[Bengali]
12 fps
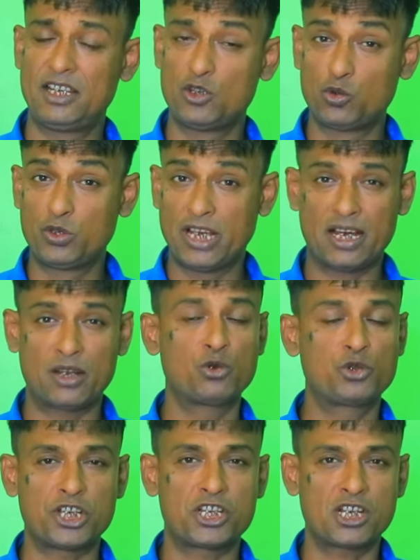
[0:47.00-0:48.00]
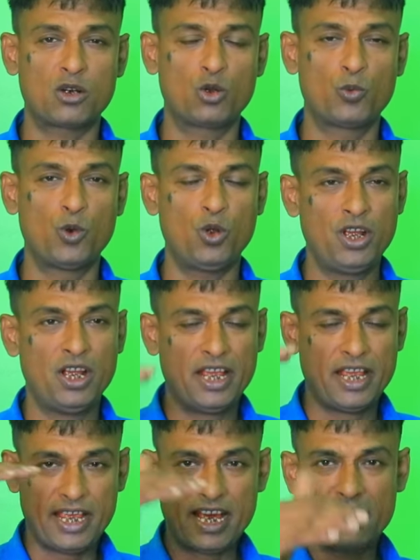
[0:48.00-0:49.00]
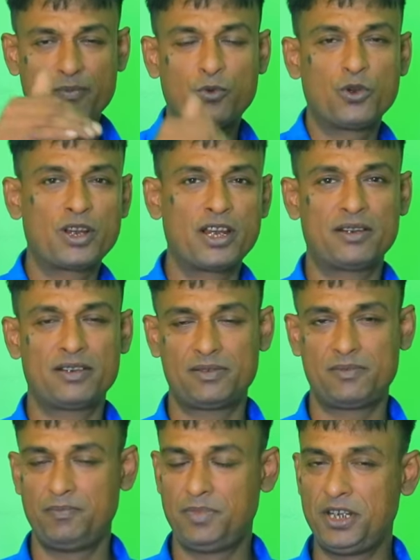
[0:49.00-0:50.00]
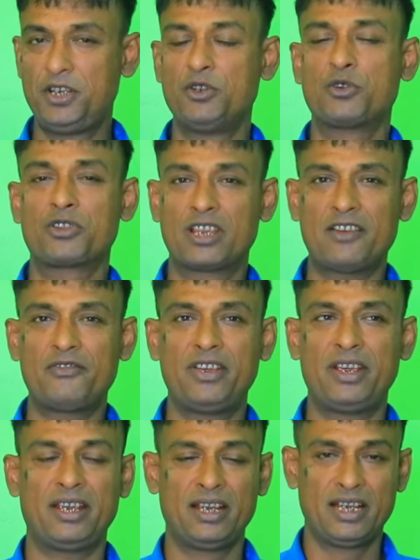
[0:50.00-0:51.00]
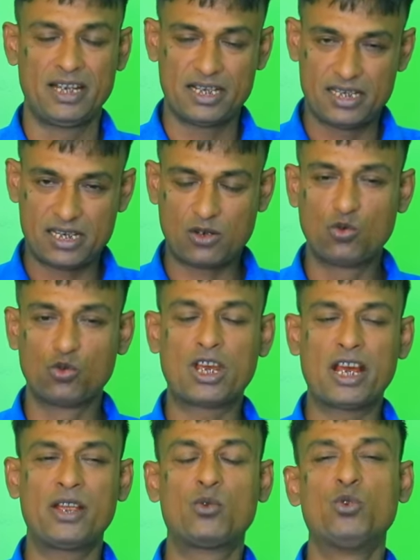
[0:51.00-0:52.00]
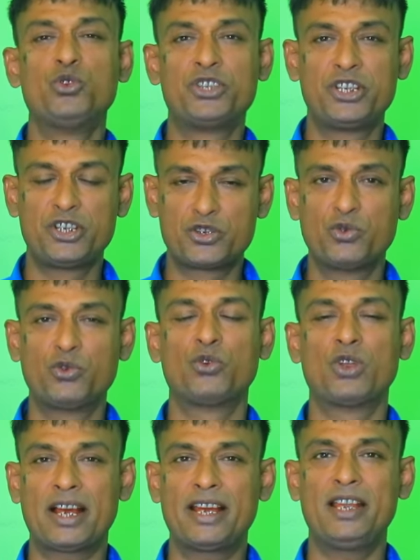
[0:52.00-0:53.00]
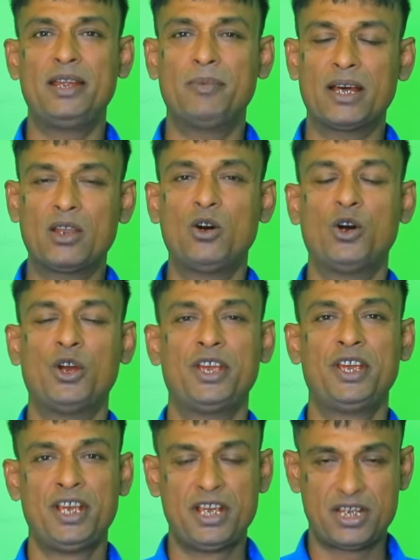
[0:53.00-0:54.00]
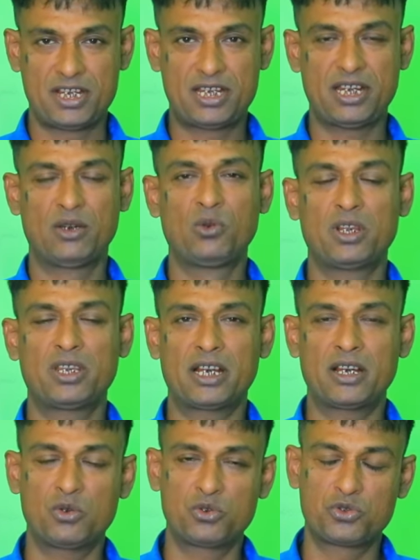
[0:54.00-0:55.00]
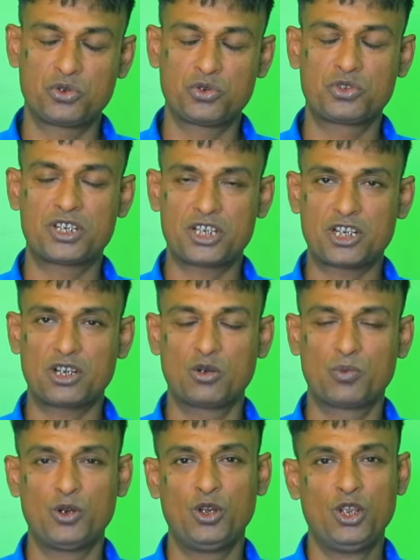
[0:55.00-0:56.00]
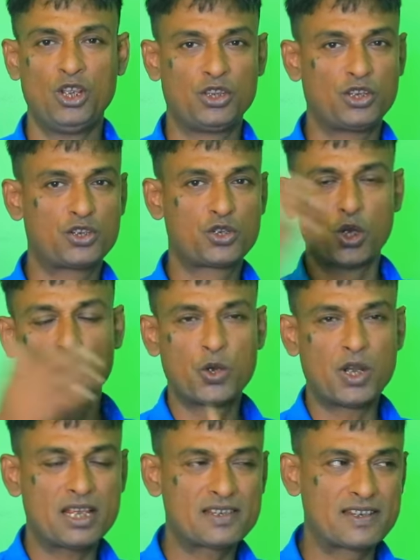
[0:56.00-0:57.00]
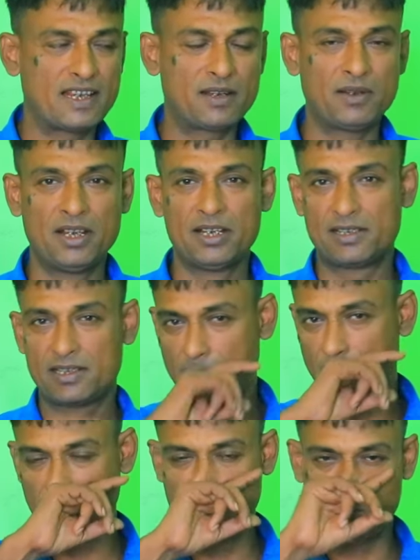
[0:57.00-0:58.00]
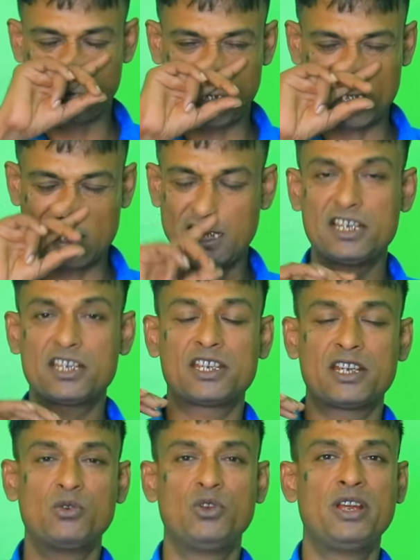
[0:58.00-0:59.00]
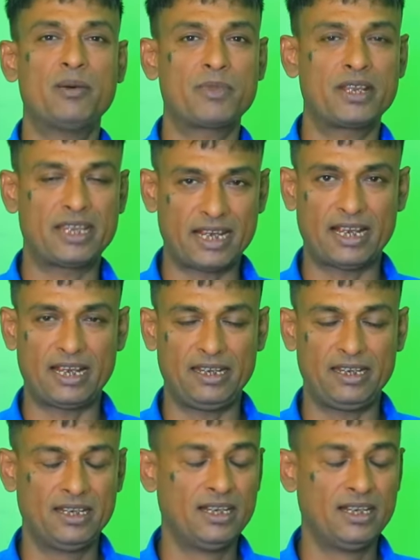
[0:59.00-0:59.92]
কিছু দেখানোর চেষ্টা করব এরপরের ভিডিওর দাঁতে যে কোথায় কোন জিনিসগুলো লাগাইলে ভালো হয় সেগুলো দেখানোর জন্য চেষ্টা করব চলুন আজকের যে ভিডিওটা আছে সেগুলোই আমরা দেখাই